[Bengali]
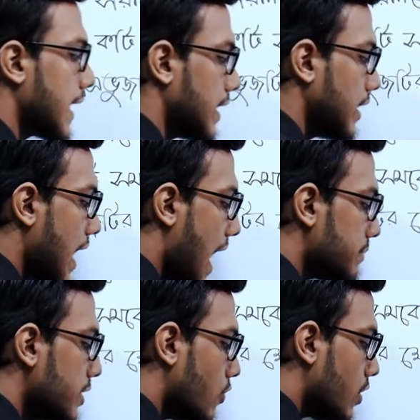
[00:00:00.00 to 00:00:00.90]
দেখেন
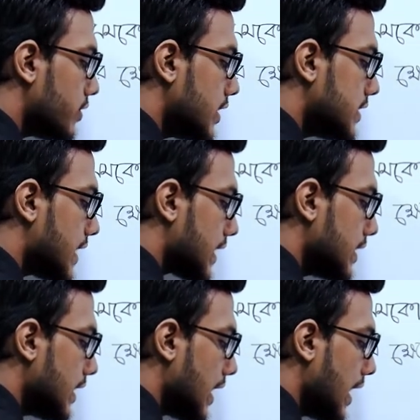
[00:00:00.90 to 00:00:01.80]
আমি অলরেডি জানি
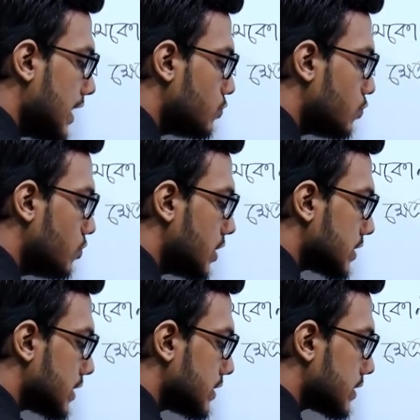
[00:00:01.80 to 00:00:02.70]
এইটুকু
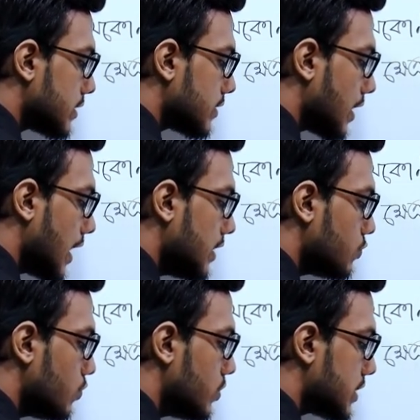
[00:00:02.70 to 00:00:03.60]
ডিস্টেন্স
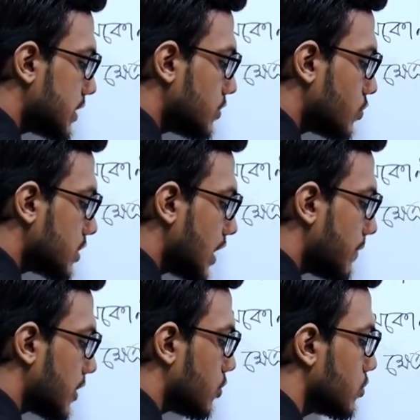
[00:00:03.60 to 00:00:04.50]
এইটুকু ডিস্টেন্স হচ্ছে
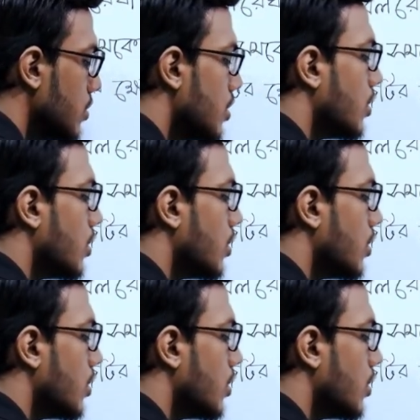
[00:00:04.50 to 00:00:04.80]
আমার কত